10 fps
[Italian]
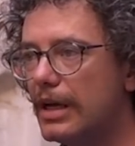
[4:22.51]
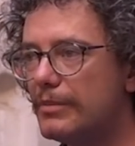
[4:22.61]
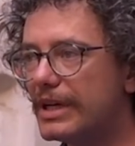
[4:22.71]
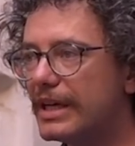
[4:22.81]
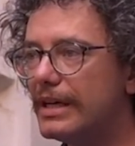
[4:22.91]

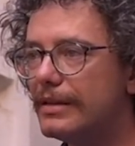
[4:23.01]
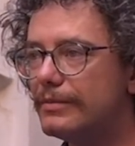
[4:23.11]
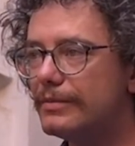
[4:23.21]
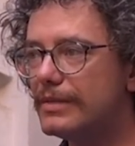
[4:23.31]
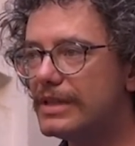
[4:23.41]

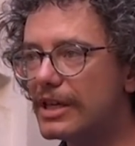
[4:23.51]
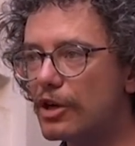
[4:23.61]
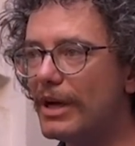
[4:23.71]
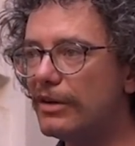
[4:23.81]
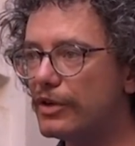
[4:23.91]
Perché se
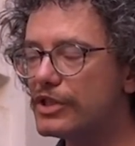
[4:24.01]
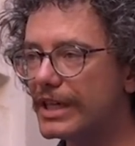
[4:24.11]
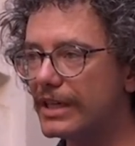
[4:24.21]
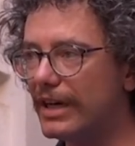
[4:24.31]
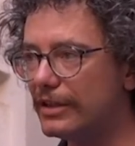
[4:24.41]
Romeo fosse
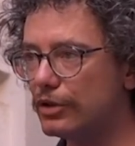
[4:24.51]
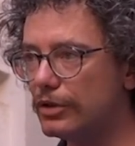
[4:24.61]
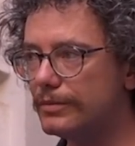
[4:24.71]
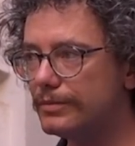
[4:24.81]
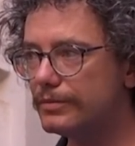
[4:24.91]

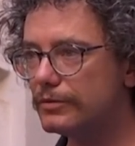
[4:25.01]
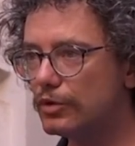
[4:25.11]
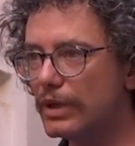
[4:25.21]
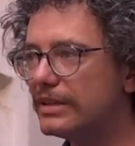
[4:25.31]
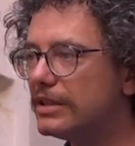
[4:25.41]
arrivato
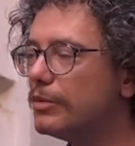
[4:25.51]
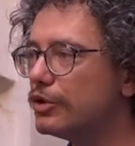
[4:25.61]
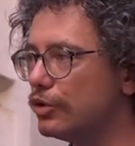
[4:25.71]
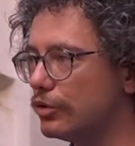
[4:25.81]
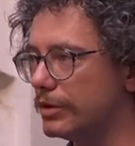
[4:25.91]
un attimo
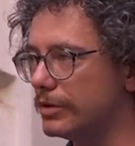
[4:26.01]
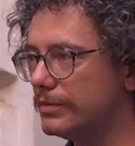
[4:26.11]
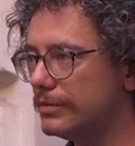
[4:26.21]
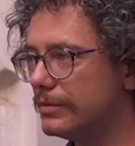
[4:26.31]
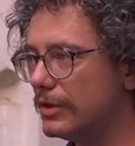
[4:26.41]
dopo,
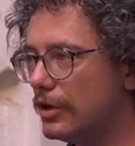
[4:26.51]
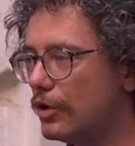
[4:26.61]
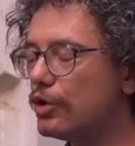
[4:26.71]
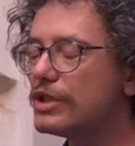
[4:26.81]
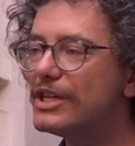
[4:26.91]

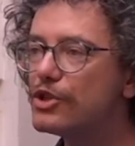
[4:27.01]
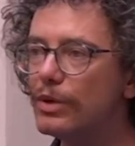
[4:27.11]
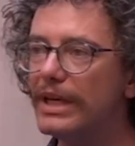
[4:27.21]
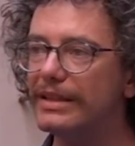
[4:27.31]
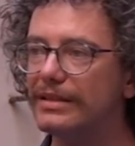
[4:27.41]
o se
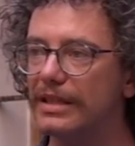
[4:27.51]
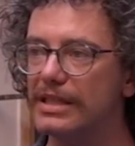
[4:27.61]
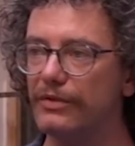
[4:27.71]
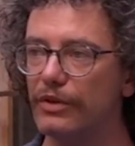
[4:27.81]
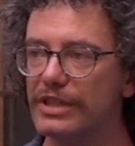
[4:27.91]
Giulietta
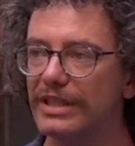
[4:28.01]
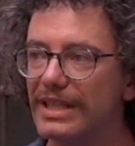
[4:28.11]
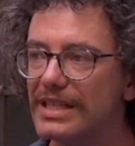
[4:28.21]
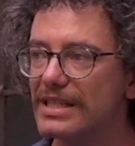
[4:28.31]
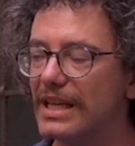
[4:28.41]
si fosse
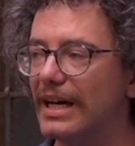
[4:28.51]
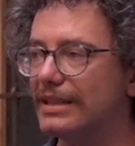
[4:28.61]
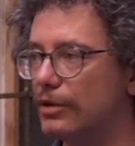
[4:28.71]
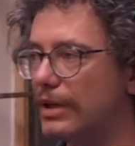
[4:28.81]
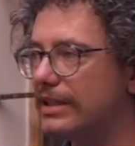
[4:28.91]

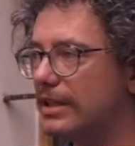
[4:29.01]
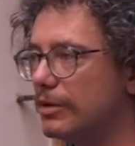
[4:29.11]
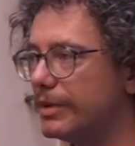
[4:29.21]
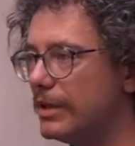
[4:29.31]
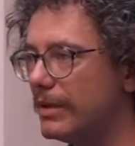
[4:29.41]
destata un
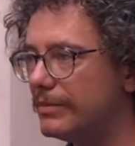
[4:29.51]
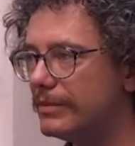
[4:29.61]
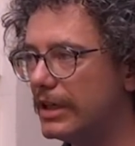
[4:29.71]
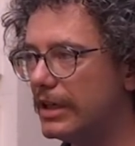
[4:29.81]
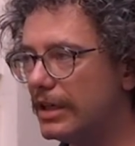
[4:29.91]
attimo prima,
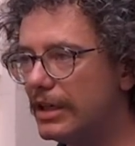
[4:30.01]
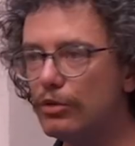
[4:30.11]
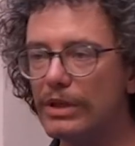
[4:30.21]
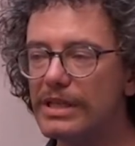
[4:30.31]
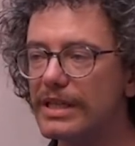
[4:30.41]
i
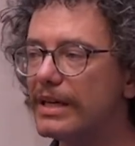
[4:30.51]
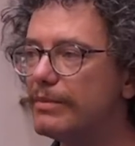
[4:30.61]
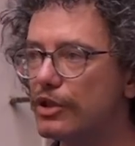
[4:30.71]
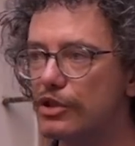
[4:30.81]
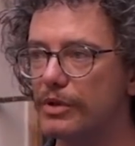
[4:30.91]
due si
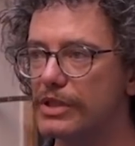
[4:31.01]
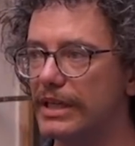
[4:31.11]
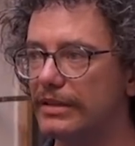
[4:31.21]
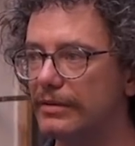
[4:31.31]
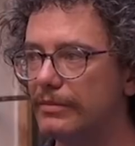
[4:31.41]
sarebbero
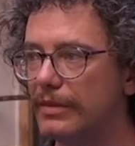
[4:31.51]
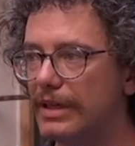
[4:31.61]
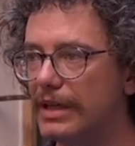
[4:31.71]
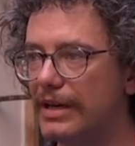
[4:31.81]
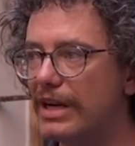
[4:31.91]
sposati
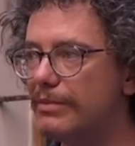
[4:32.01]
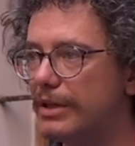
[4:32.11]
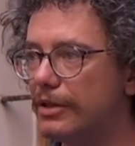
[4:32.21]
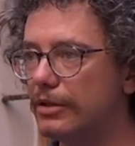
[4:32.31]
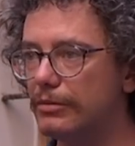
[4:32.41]
e
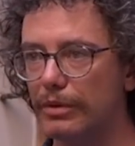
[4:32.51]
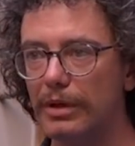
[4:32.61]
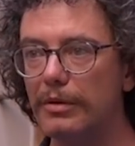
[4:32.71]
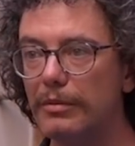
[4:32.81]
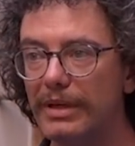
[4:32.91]
avrebbero
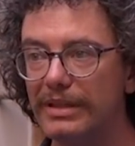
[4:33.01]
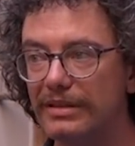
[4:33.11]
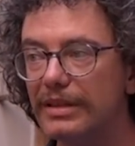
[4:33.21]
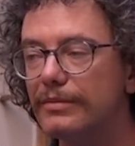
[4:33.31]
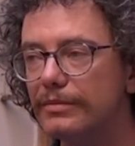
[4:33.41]

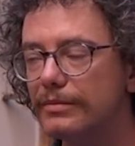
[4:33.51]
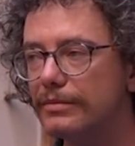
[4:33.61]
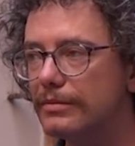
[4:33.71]
probabilmente